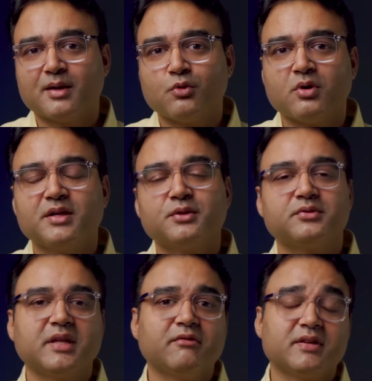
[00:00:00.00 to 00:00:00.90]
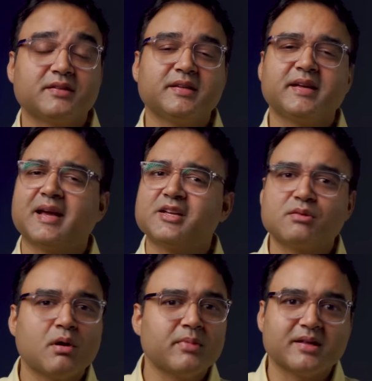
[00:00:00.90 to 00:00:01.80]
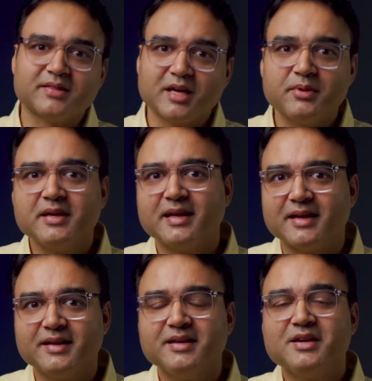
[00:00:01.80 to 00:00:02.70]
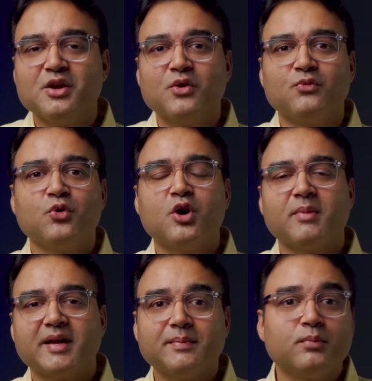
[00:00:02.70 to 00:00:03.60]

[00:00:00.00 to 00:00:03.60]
कम होगा तो उसकी वजह से कैल्शियम हम कितना भी ले लें वो हमारी